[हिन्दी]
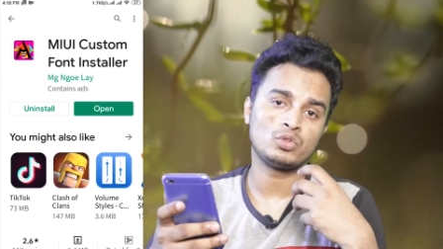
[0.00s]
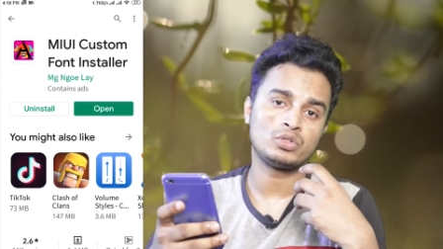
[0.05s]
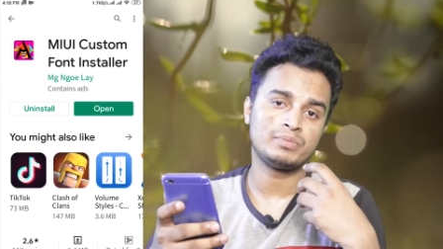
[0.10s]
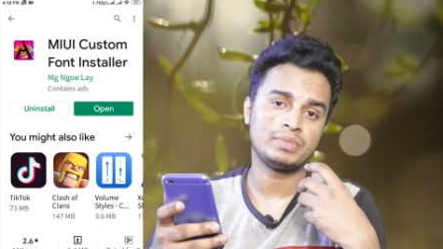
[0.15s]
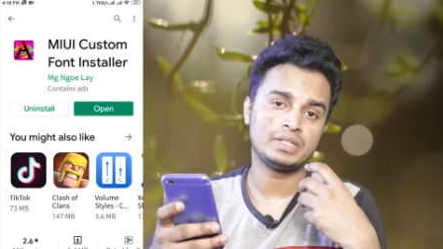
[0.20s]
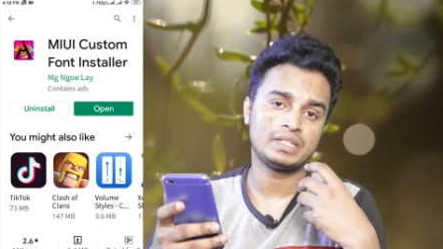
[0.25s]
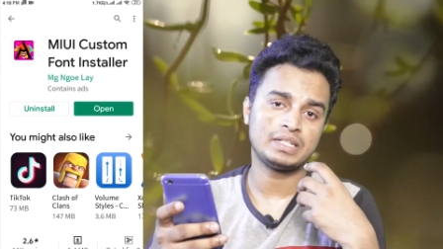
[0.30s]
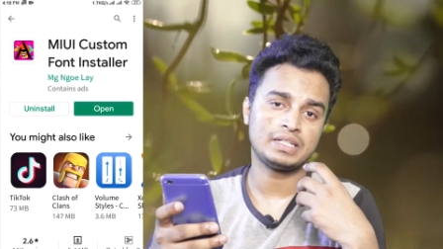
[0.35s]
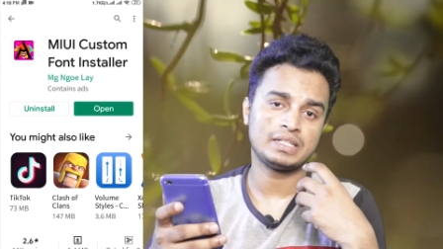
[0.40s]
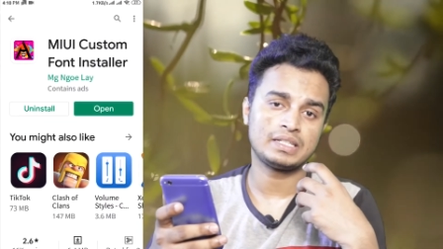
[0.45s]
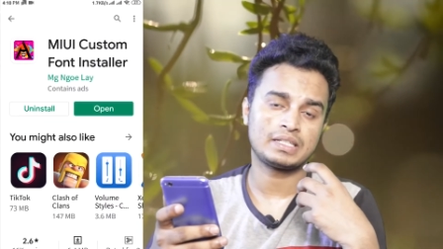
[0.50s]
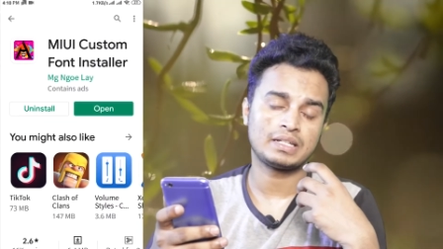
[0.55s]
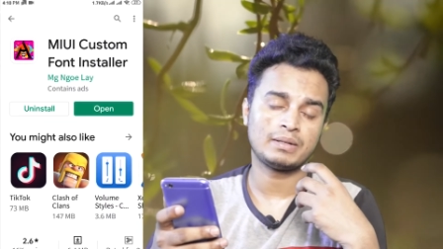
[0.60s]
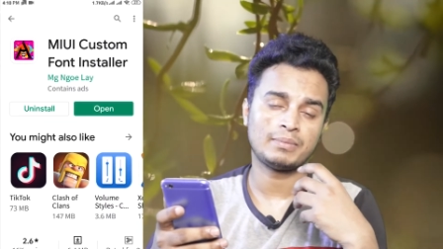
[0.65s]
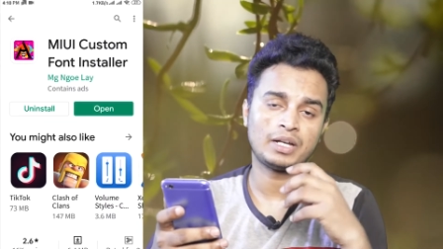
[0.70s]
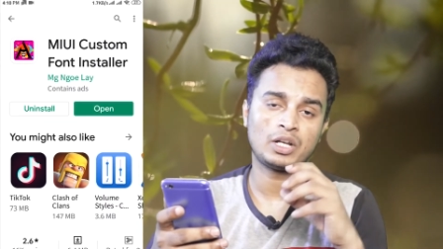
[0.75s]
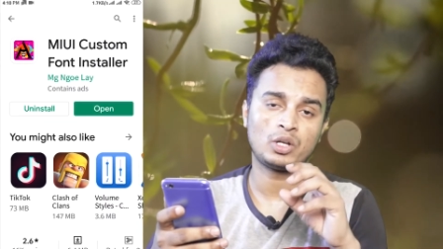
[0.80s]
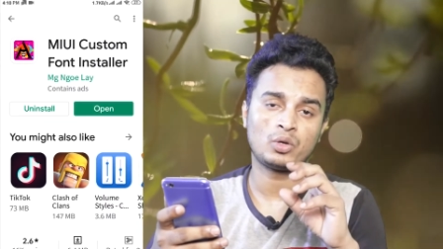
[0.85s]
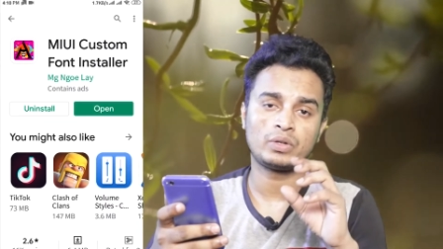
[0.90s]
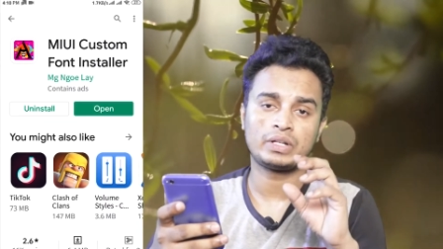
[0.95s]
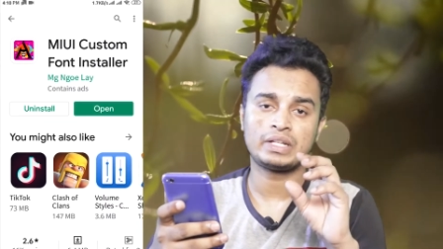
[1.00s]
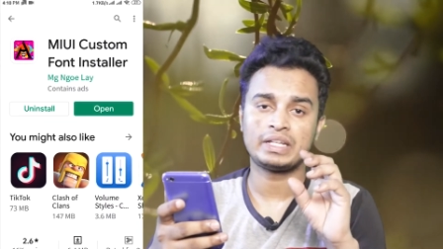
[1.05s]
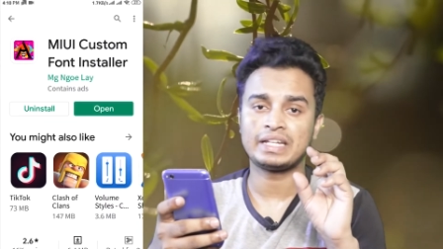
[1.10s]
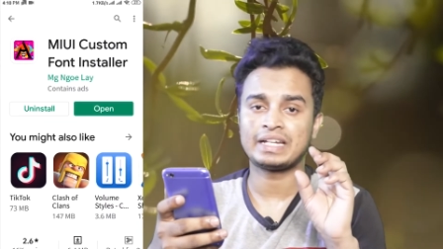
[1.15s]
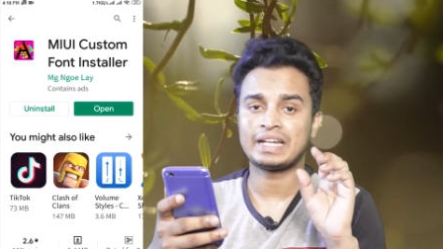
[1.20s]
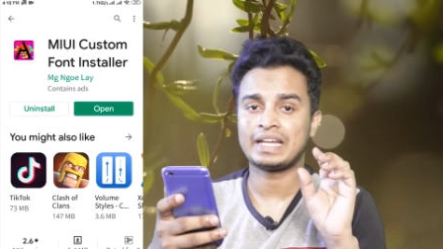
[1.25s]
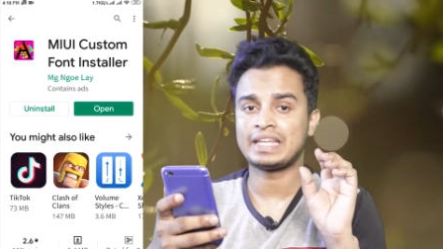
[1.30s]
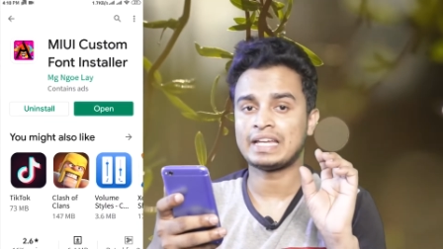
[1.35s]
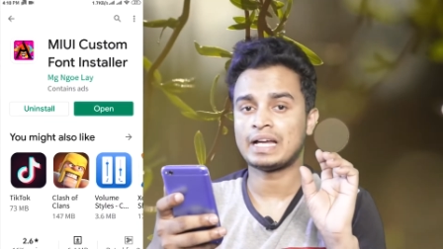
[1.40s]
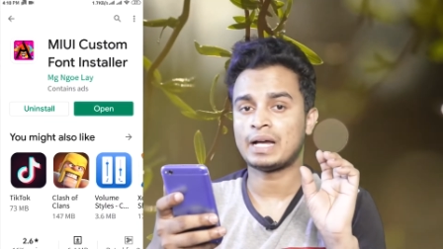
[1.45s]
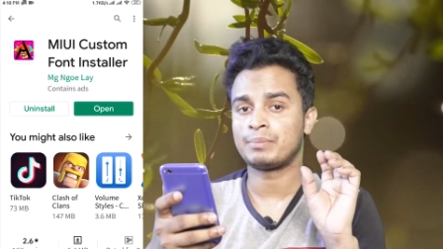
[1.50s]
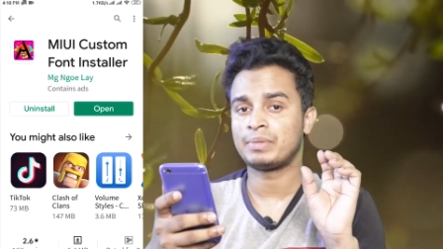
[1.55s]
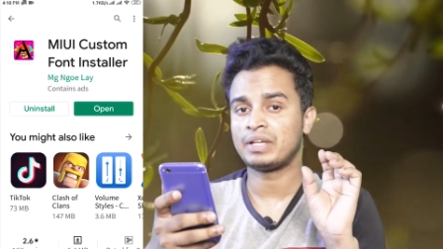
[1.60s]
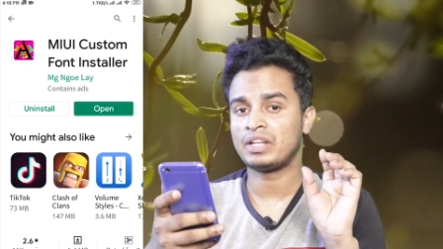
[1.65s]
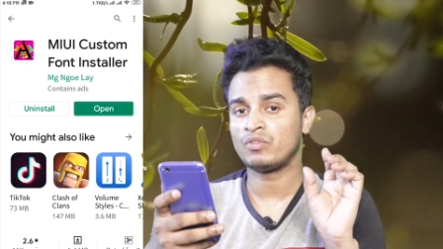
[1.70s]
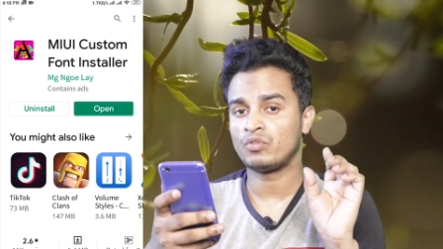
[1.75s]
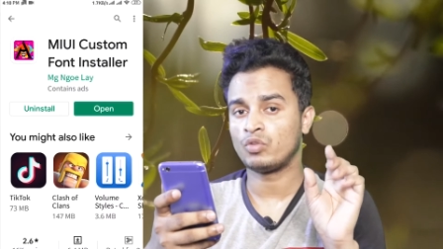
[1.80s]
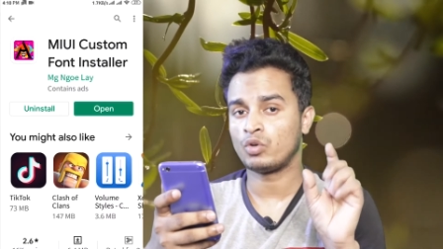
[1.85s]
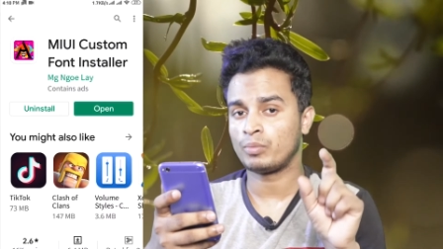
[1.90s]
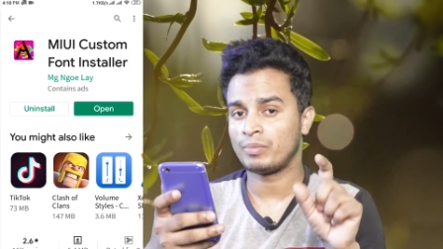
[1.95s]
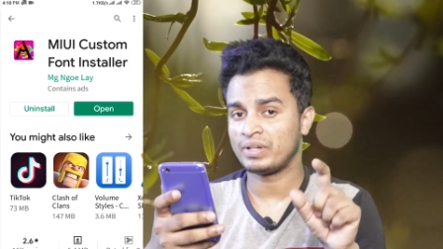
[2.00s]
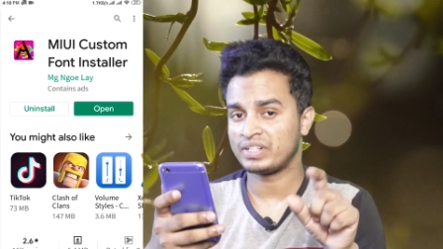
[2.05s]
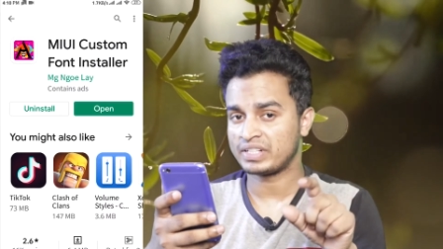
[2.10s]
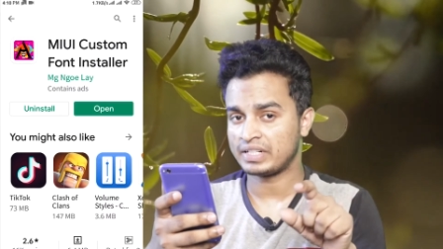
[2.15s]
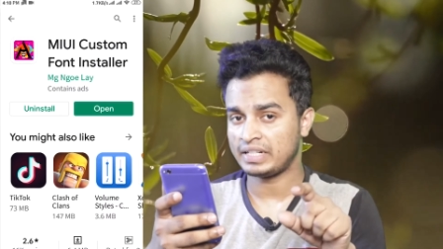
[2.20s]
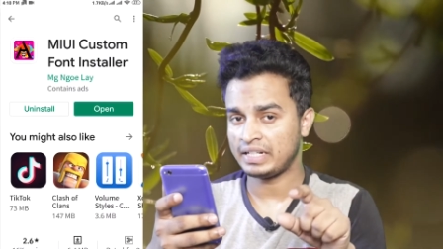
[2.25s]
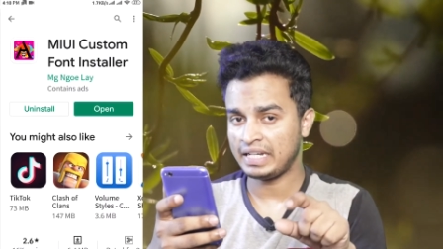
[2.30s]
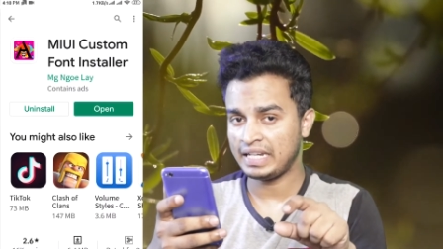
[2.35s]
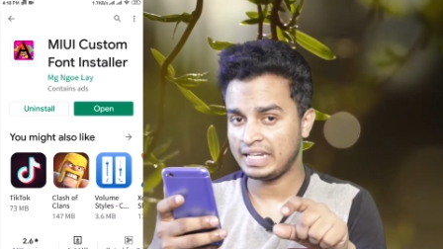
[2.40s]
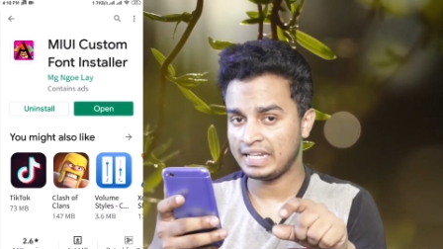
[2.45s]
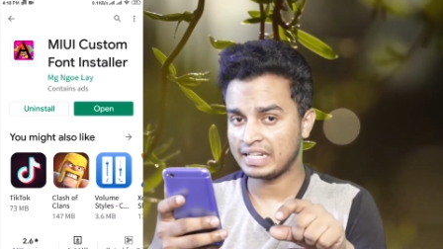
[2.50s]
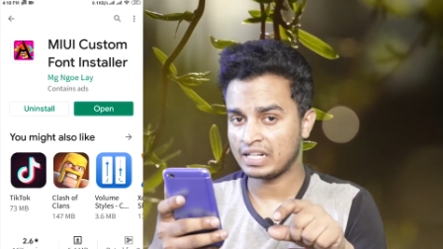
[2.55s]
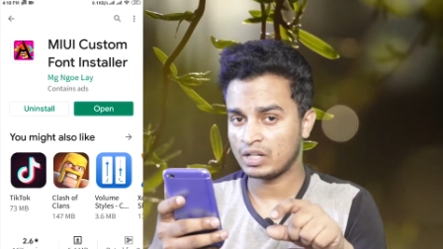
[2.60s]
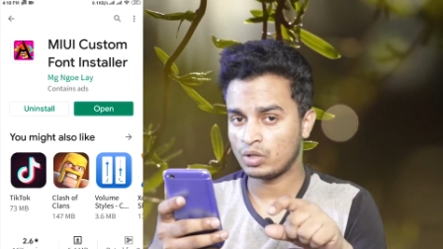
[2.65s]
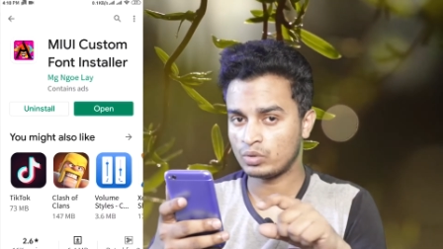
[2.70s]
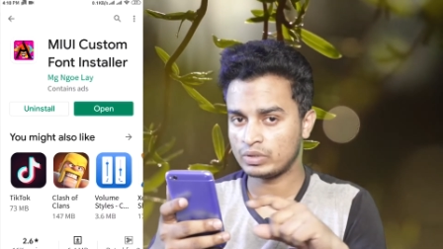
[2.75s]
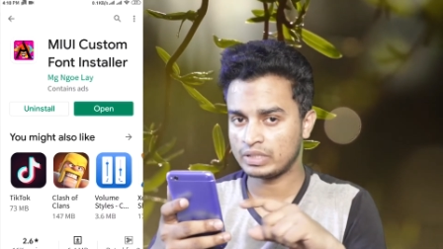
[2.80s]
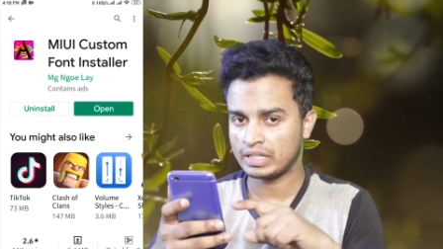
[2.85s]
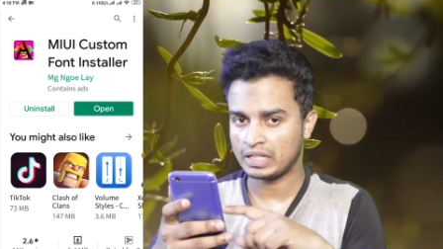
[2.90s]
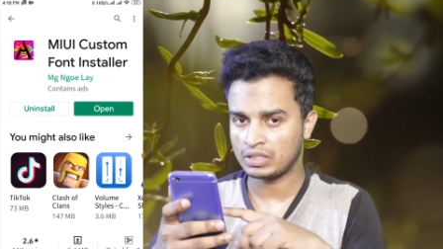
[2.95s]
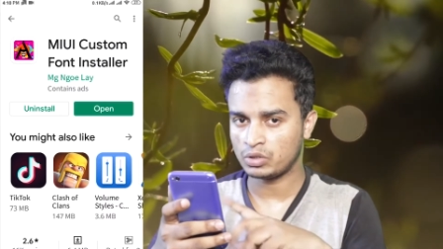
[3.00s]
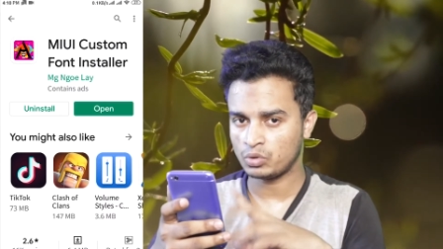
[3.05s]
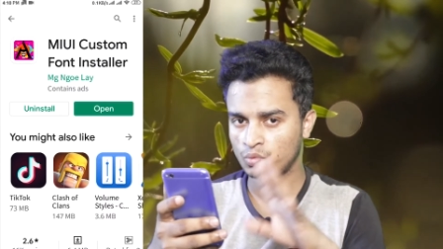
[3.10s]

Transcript: कुछ भी चीज़ इस्तेमाल हो रही है कहीं आपकी इन्फॉर्मेशन लीक ना हो जाए